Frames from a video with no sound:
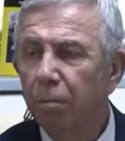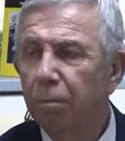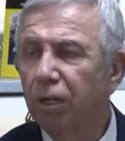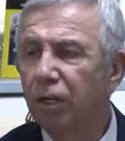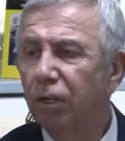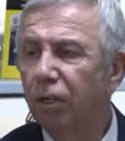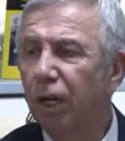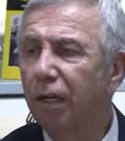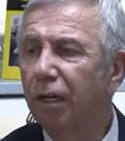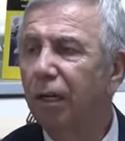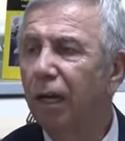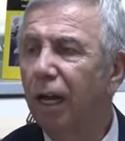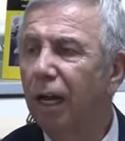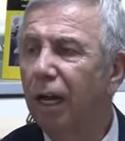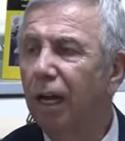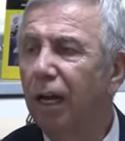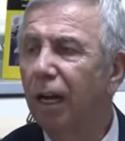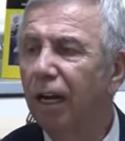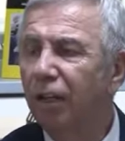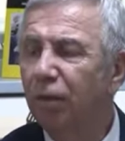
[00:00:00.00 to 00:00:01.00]
biten
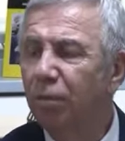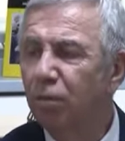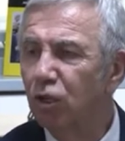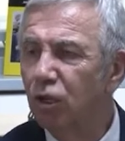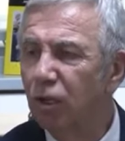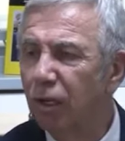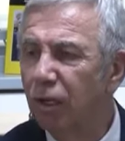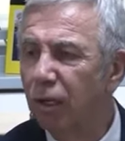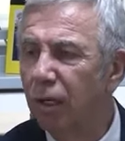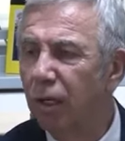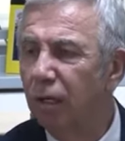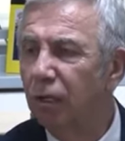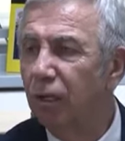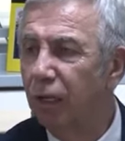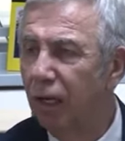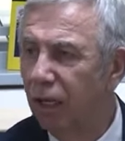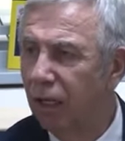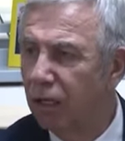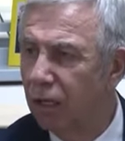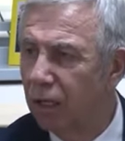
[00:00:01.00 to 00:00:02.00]
50-60 kadar
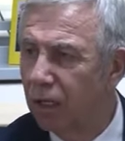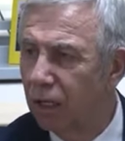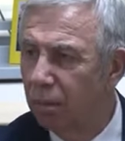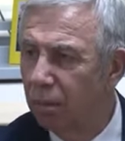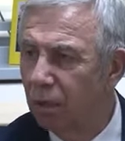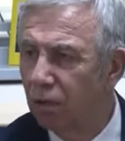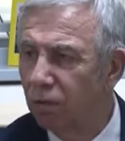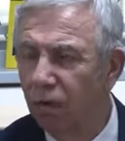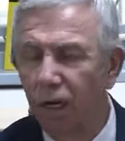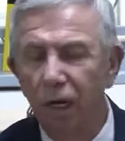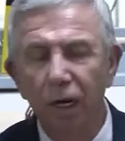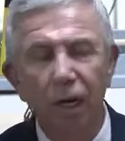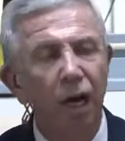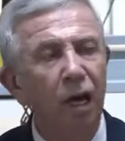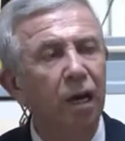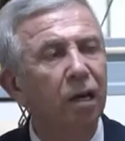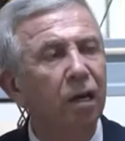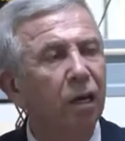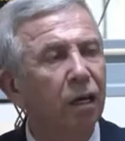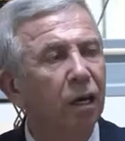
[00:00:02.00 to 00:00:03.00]
tesisimiz var.
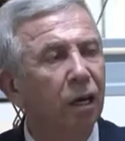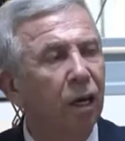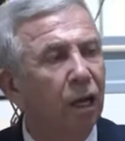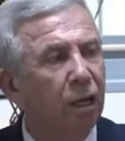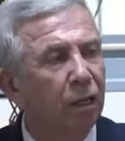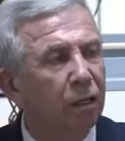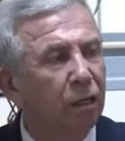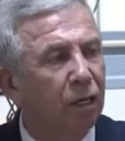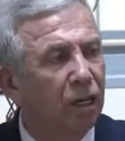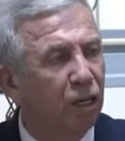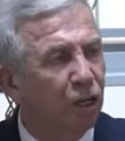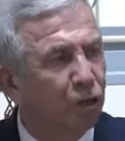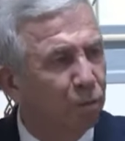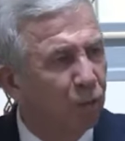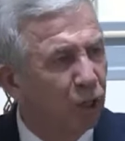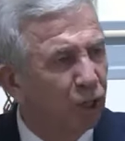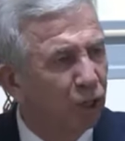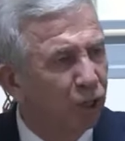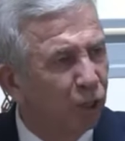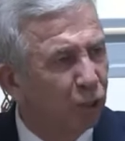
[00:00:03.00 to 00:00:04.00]
Ankara halkının
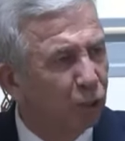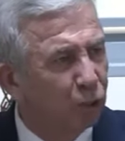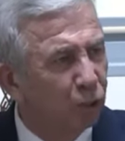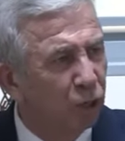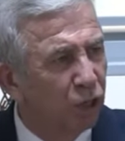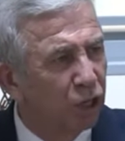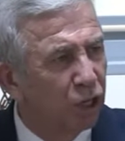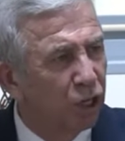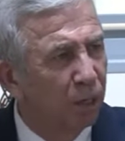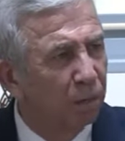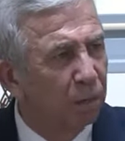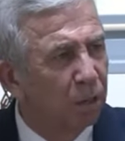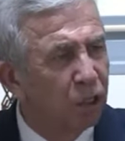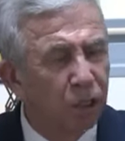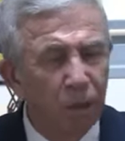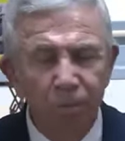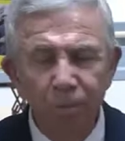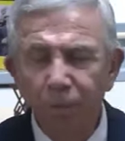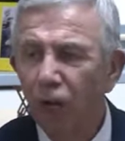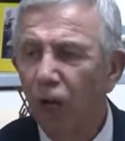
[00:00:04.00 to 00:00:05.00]
hizmetine
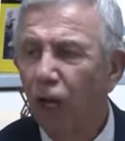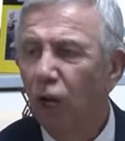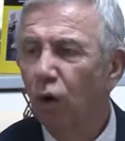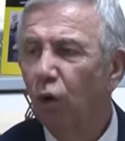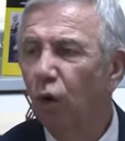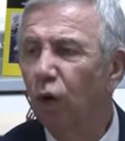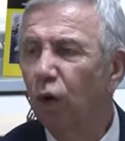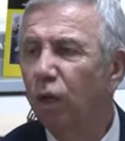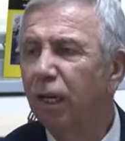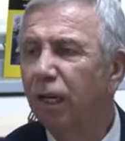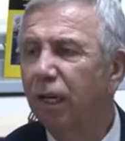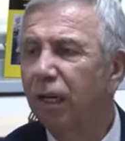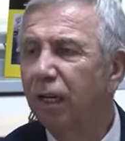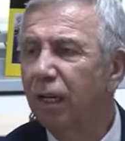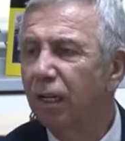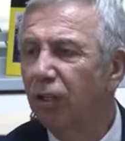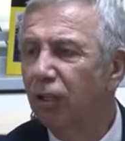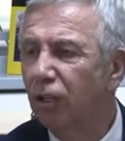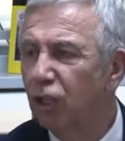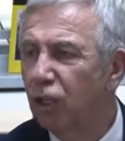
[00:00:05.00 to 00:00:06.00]
sunacağımız. Onları
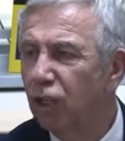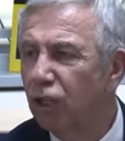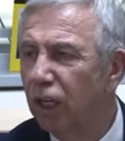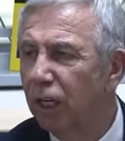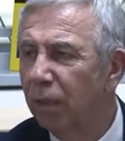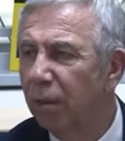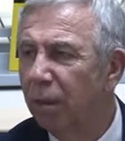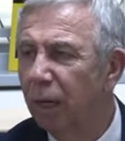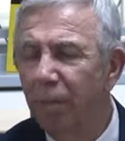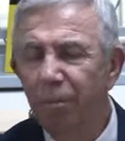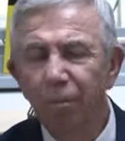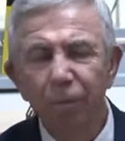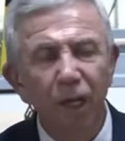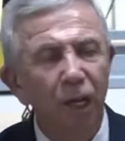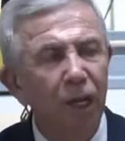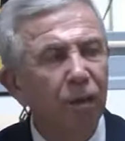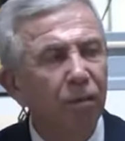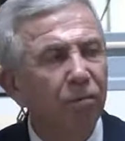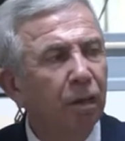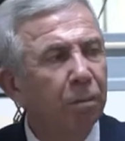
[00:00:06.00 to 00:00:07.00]
yetiştirme
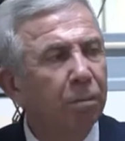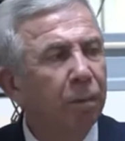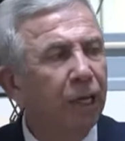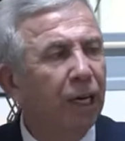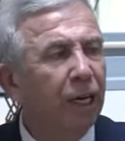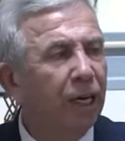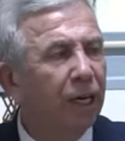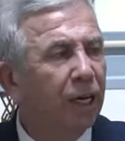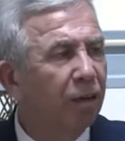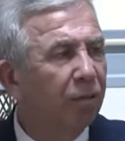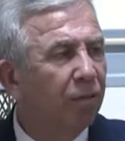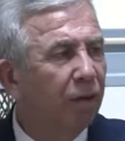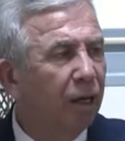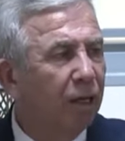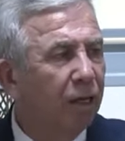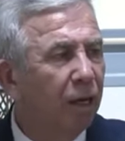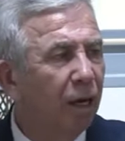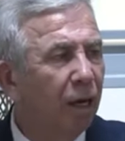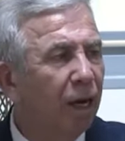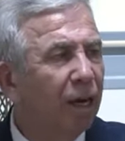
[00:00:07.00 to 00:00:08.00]
ve bir an
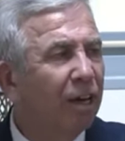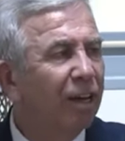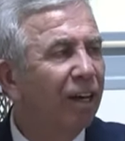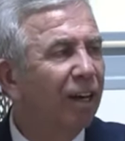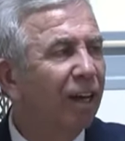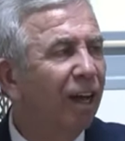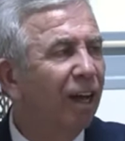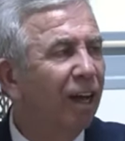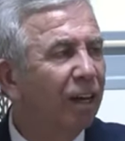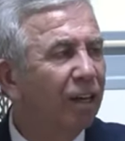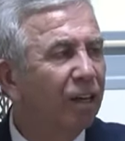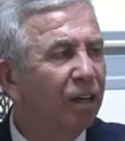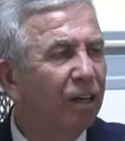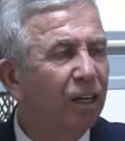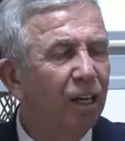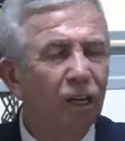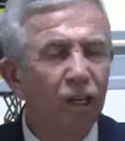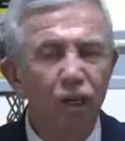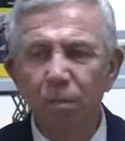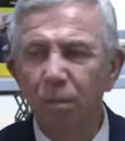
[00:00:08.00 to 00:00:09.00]
evvel Ankara
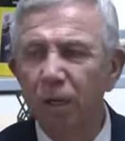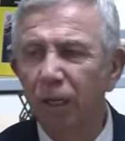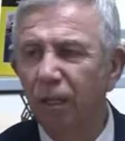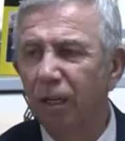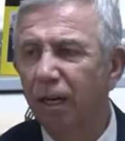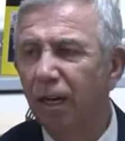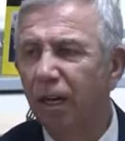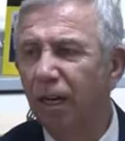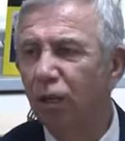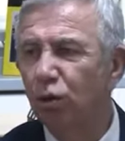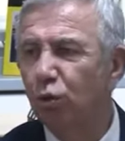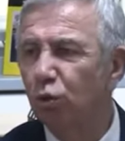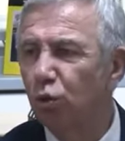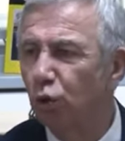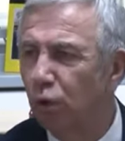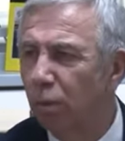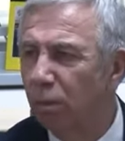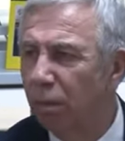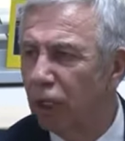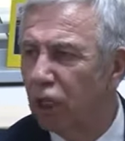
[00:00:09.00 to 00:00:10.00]
halkının hizmetine
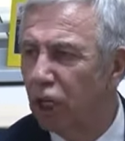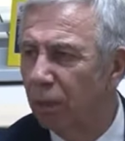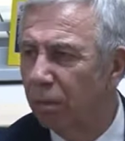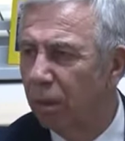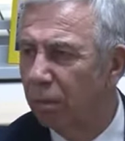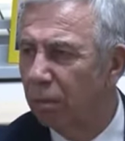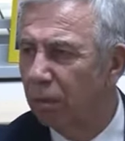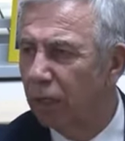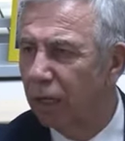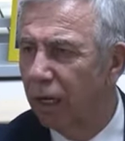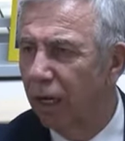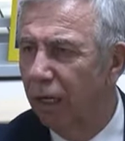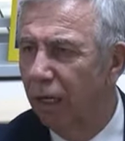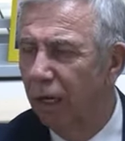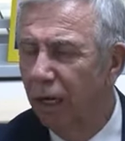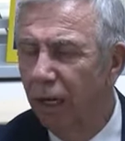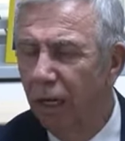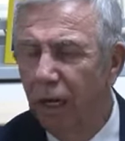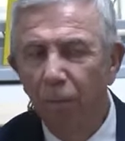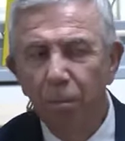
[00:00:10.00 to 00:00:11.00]
sunma çabamızdan
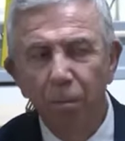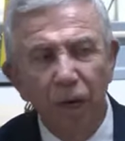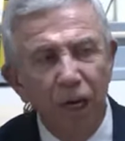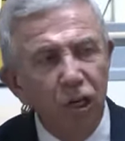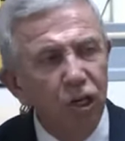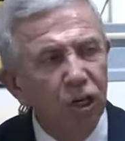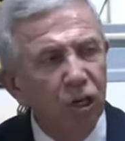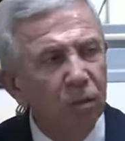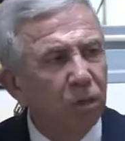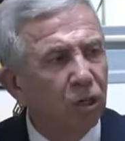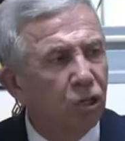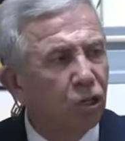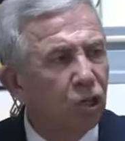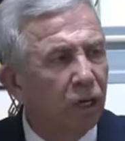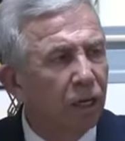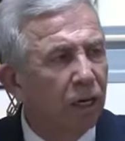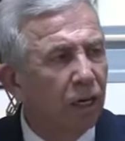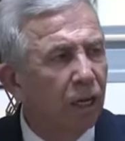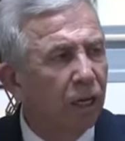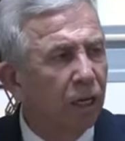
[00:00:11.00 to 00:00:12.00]
başka bir
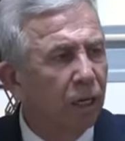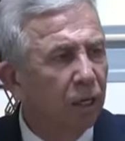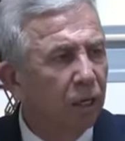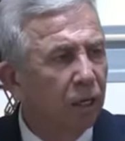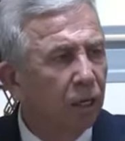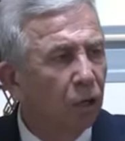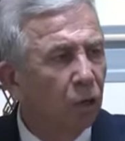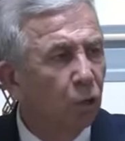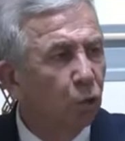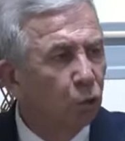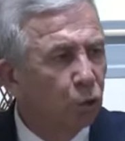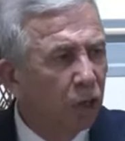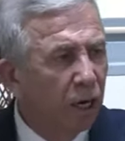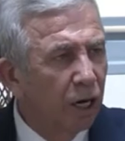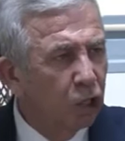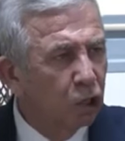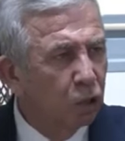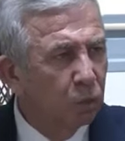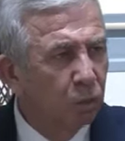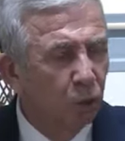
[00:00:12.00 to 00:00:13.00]
şeyle
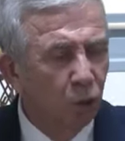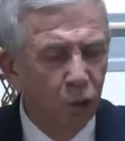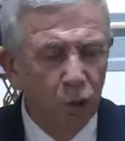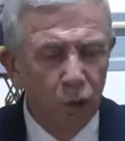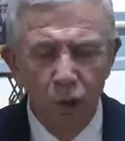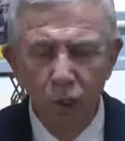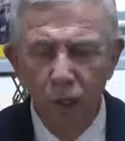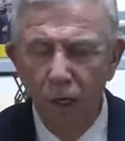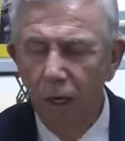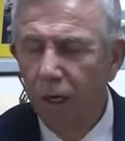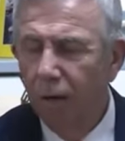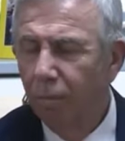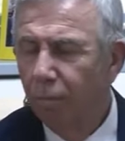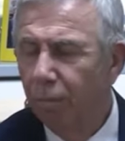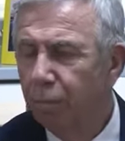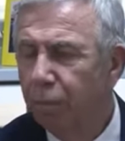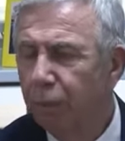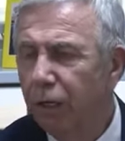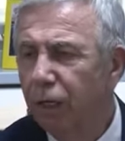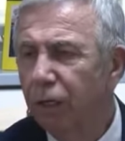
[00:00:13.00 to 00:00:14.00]
uğraşmıyoruz.
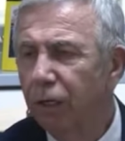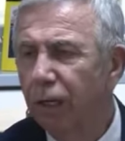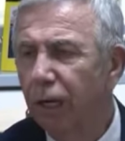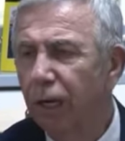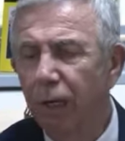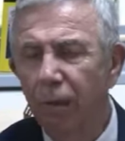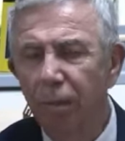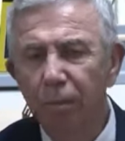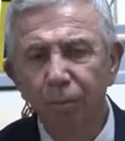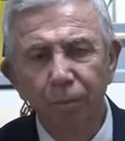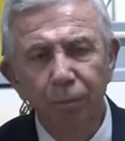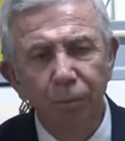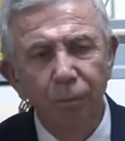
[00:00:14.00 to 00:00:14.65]
Bir de